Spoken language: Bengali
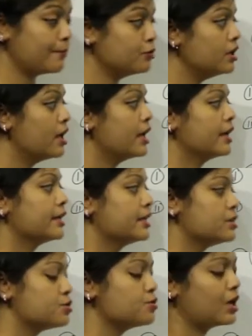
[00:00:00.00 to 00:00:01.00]
কেমন
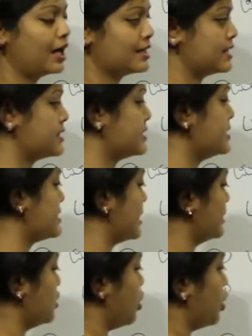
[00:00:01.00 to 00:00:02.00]
কিছু গাছ আছে
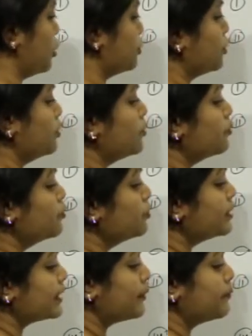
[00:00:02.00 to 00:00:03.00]
যাদের হয়তো
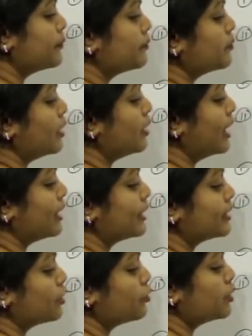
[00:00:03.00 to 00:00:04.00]
মূলটা
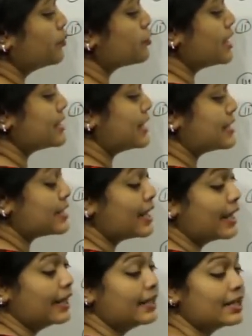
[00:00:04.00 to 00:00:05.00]
আলাদা করে বোঝা যায় যে
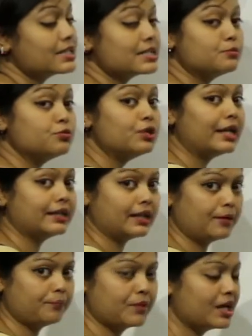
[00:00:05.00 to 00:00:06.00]
হ্যাঁ এই গাছের মূল
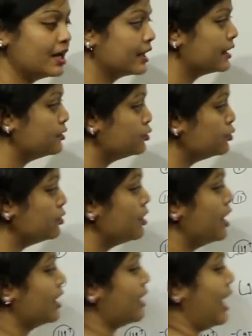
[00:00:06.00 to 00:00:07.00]
এটা কিন্তু
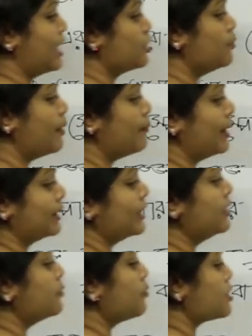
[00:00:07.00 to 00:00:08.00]
কাণ্ড বা পাতা
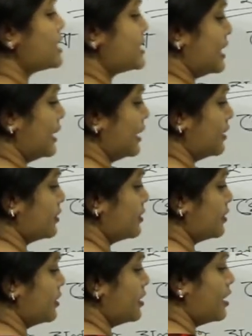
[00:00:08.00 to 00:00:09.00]
বোঝা যায় না
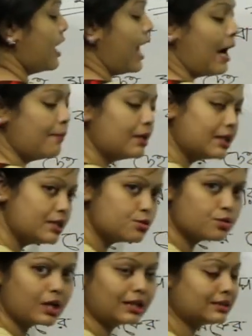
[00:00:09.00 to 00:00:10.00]
আবার
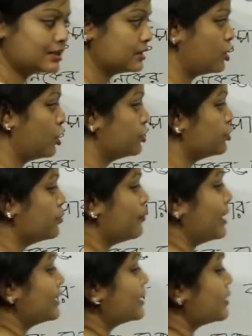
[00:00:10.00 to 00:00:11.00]
কিছু গাছ আছে হয়তো
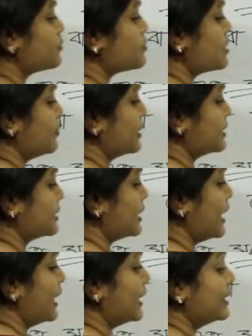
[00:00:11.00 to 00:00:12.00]
পাতাটা বুঝতে পারছি
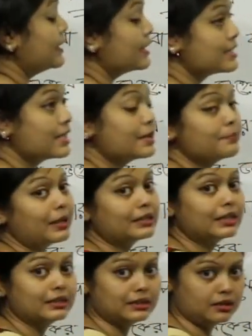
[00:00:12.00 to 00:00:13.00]
হ্যাঁ এই গাছের এই
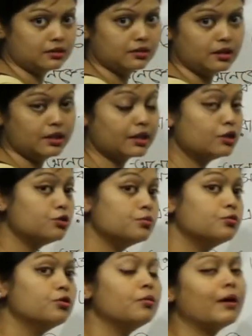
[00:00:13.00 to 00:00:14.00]
পাতা এটা কিন্তু
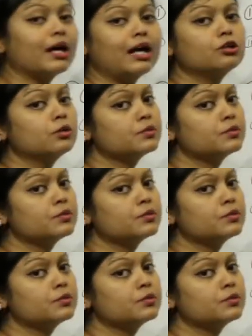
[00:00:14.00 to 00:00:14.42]
মূল বা কাণ্ড